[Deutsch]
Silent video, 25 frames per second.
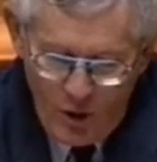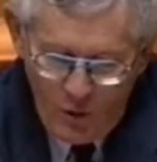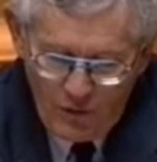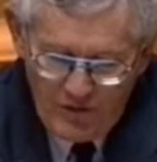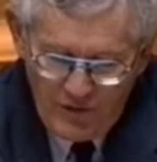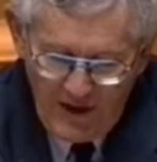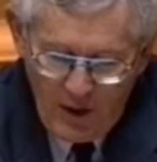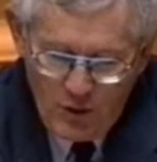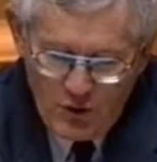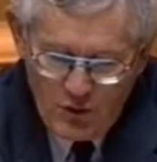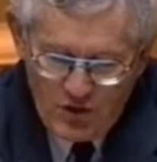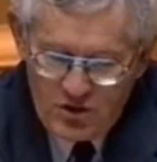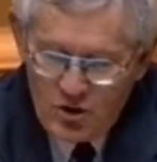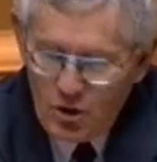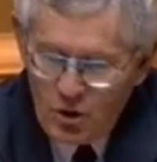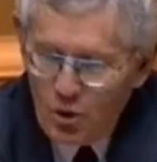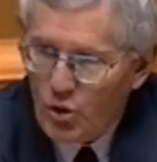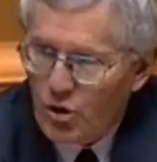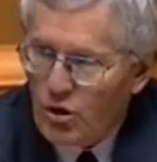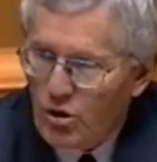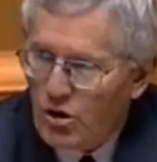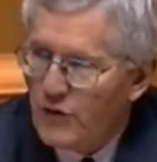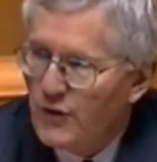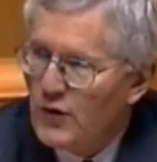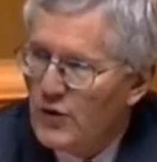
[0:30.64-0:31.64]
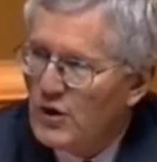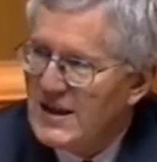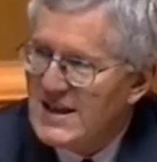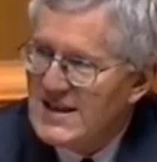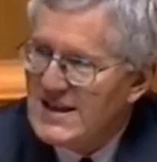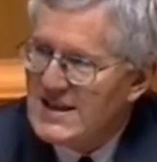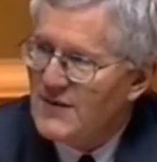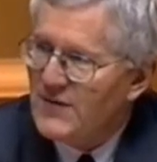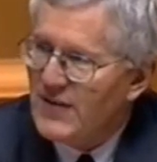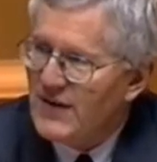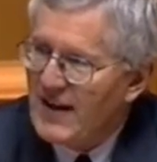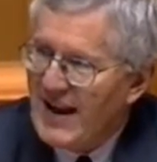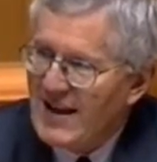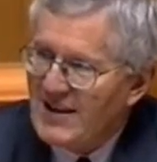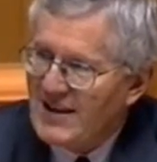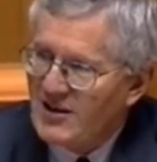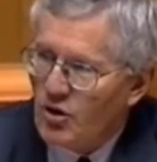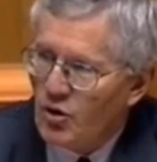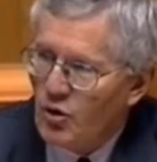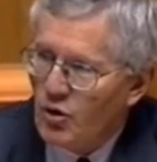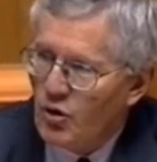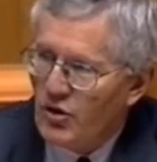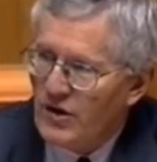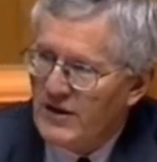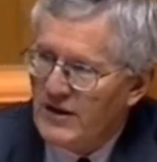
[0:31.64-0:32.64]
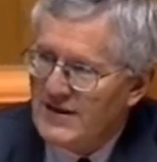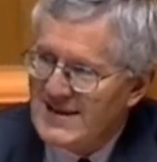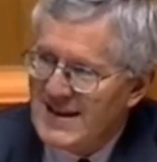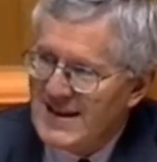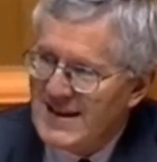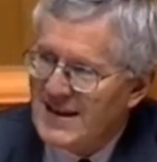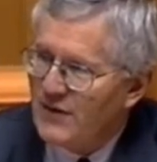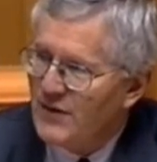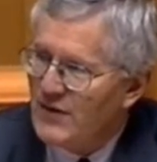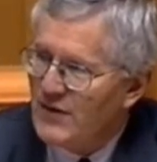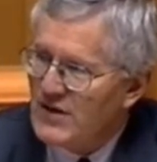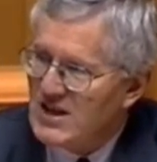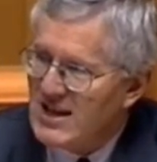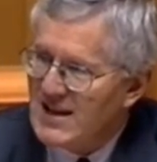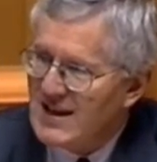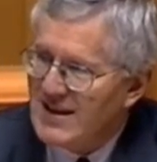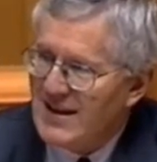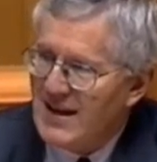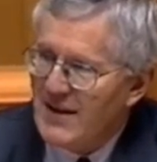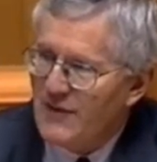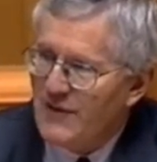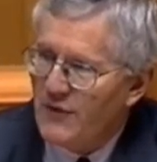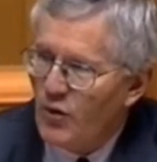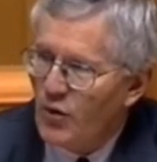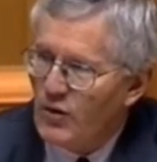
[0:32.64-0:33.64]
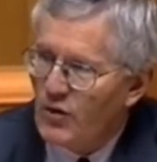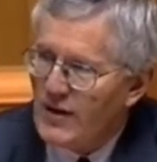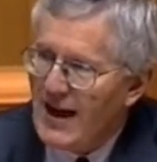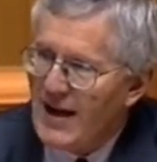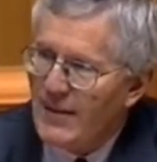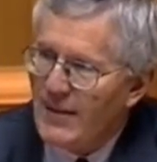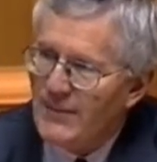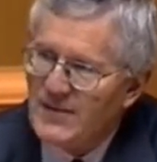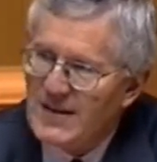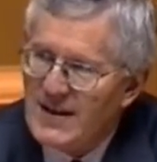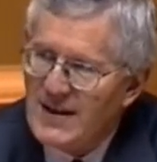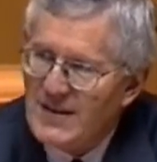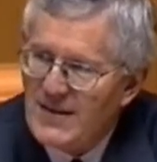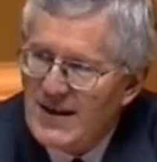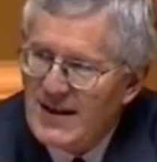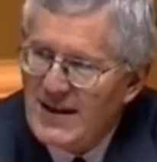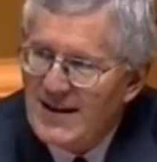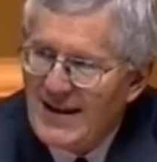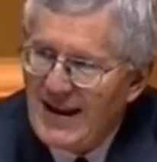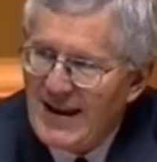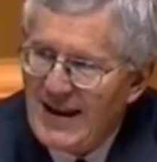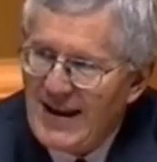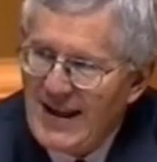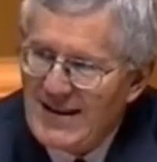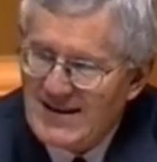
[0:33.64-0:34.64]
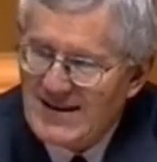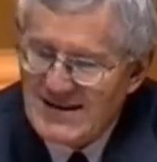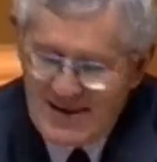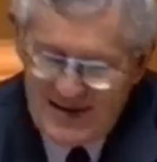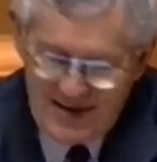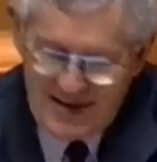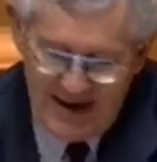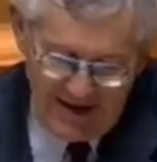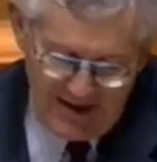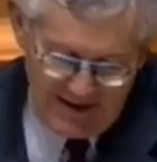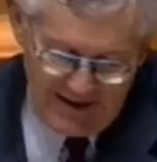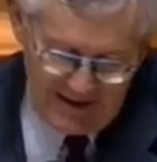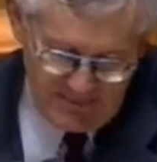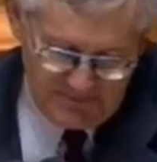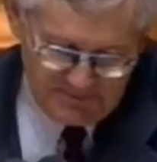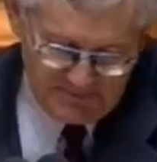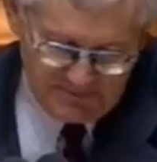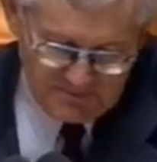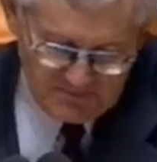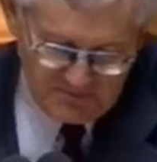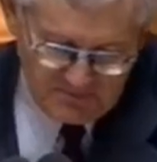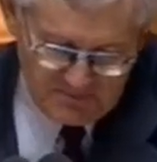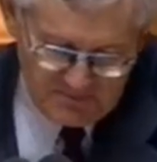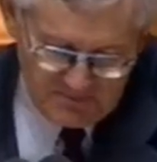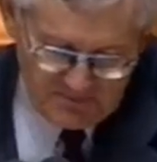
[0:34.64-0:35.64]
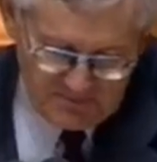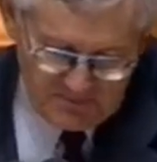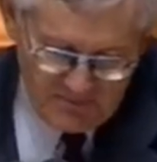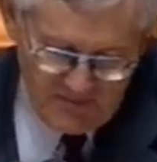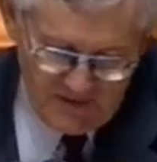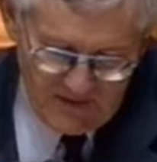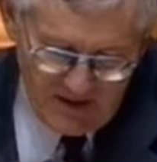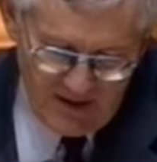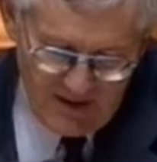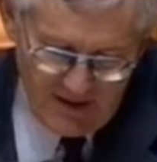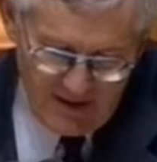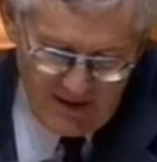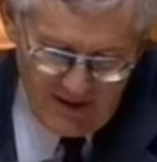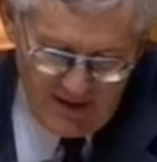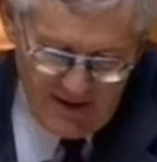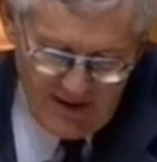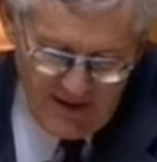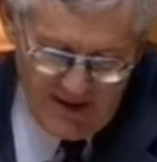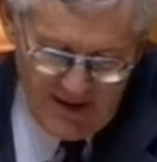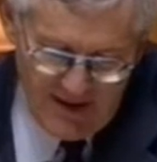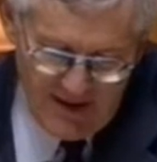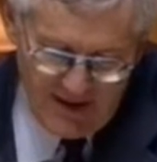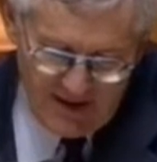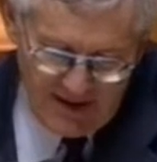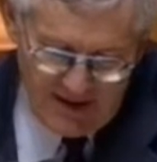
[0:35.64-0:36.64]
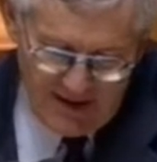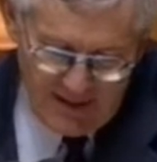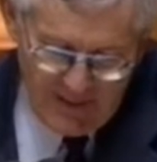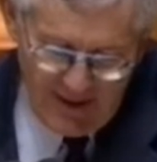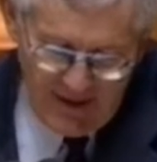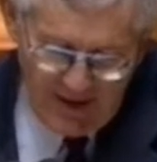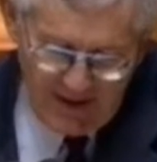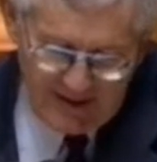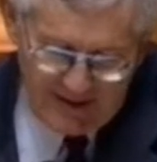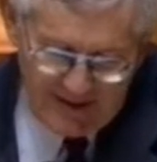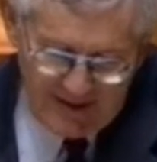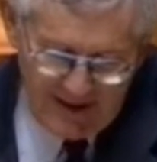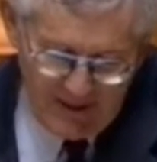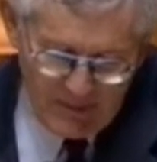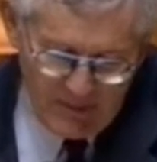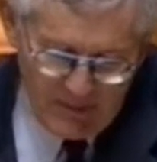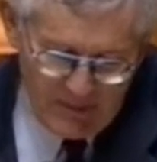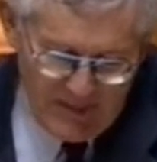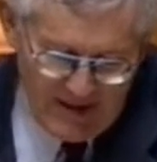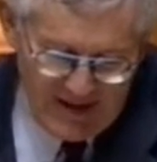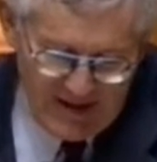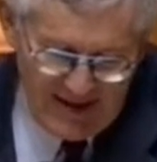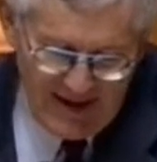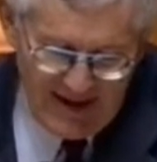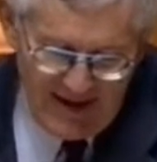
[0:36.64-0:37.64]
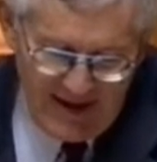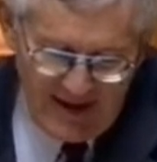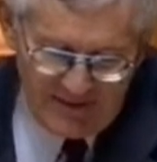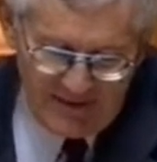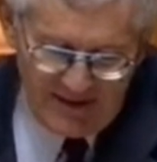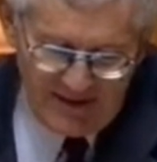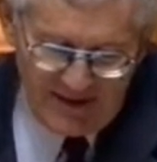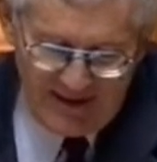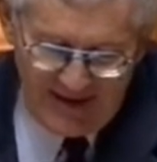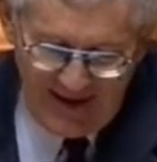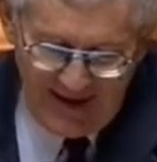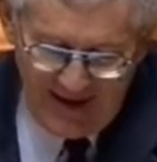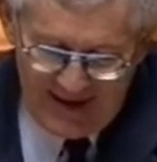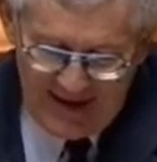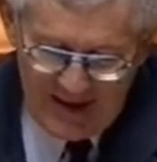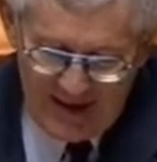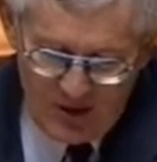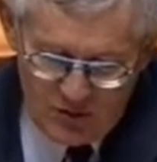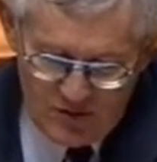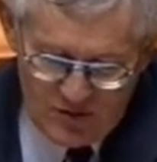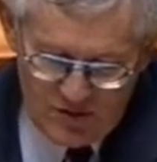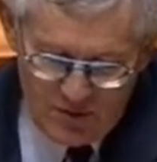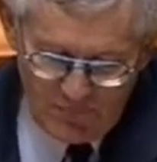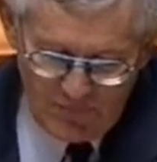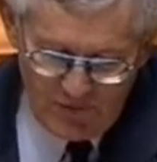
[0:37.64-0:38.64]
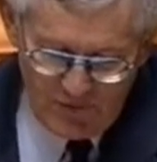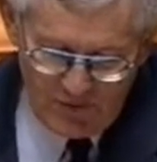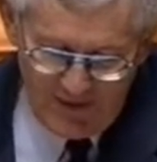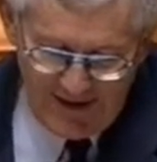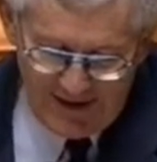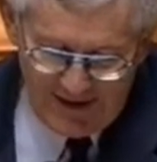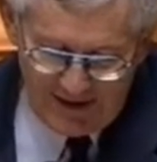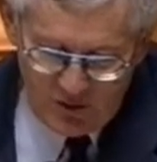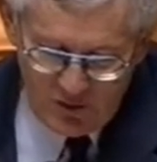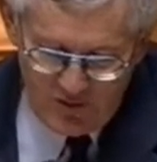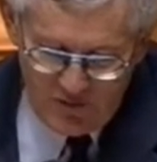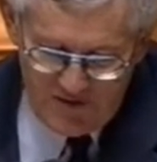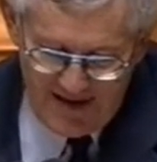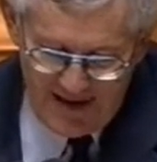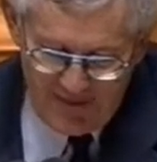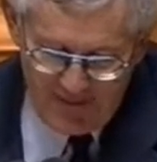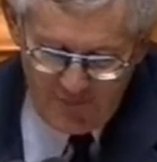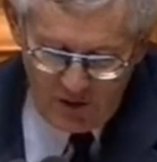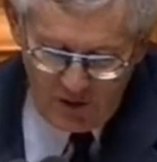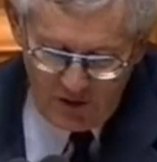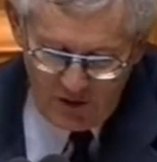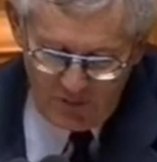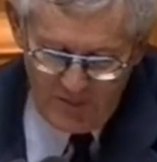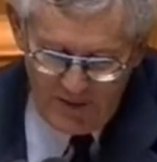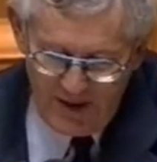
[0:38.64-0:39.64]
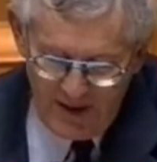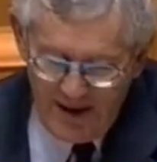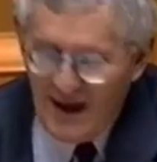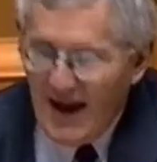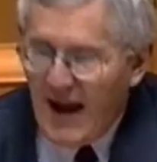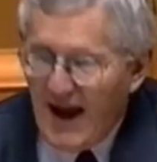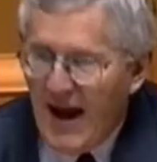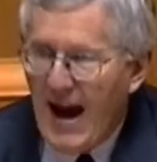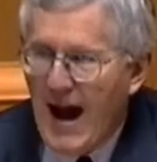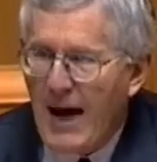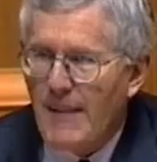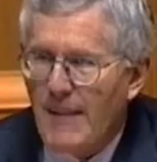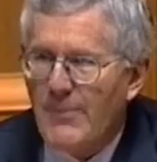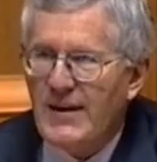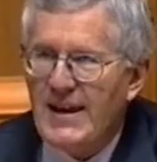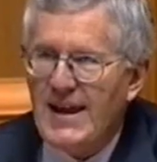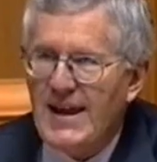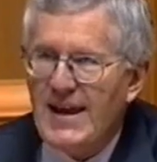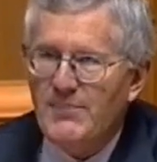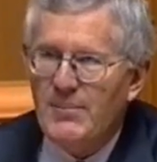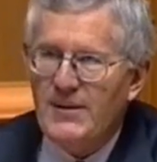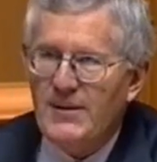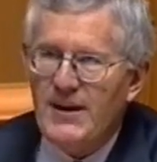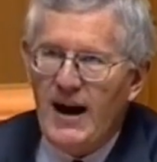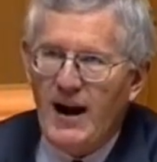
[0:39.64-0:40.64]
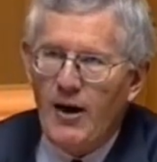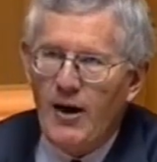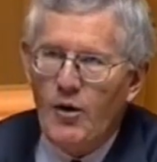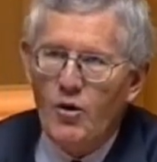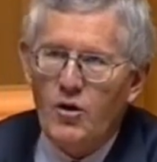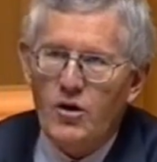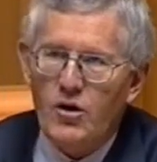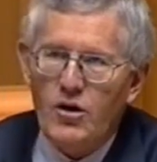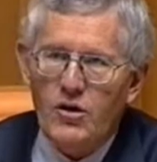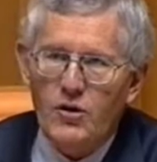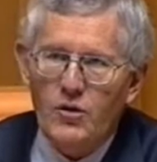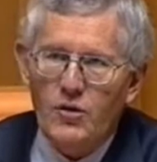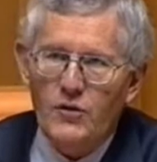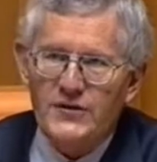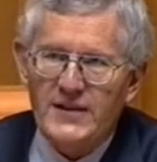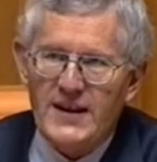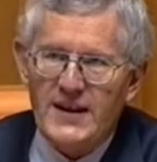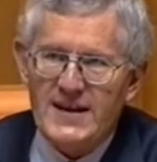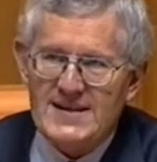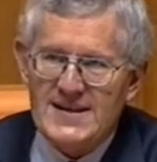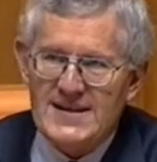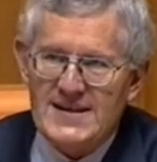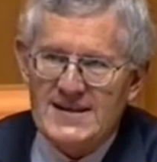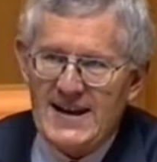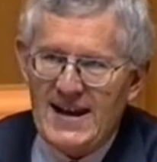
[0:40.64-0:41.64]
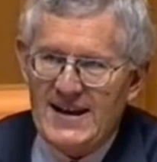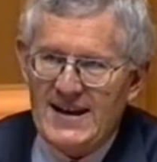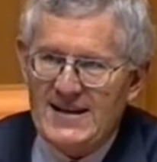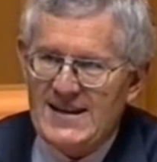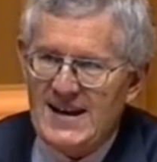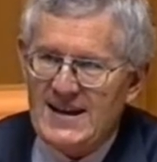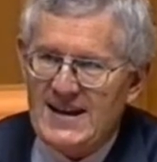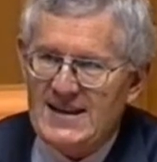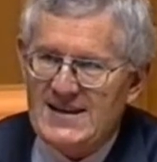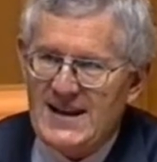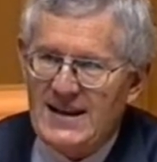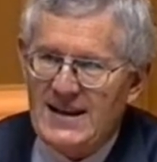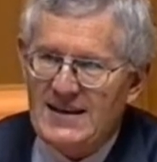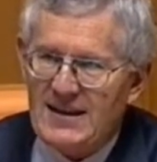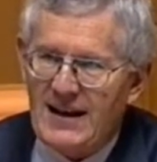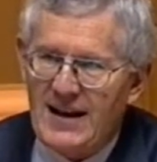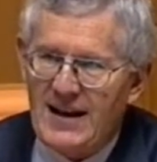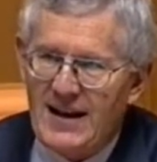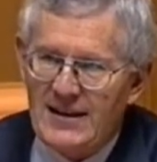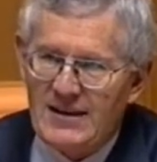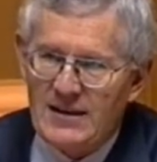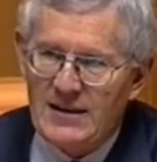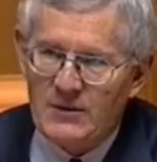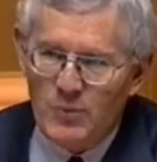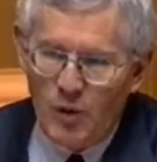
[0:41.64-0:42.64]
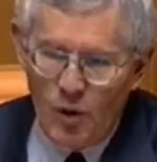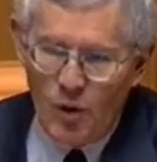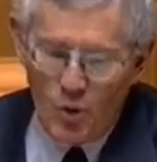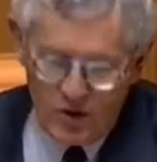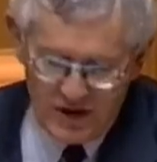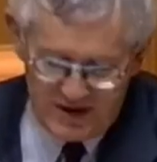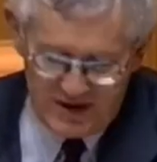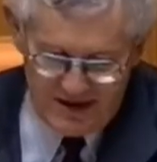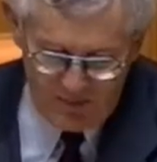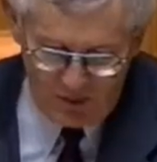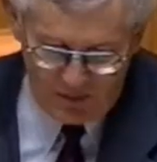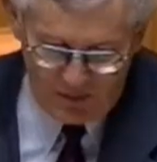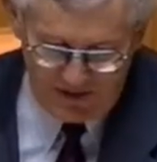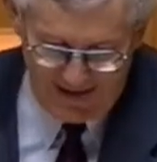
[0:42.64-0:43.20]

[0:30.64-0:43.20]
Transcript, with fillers: Und Ausdruck für diese Veränderungen sind verschiedene Vorhaben, die wir in den letzten Jahren äh, gemacht haben miteinander, die Regierungs- und Verwaltungsreform, aber eben auch, und das ist ein sehr zentraler Punkt, die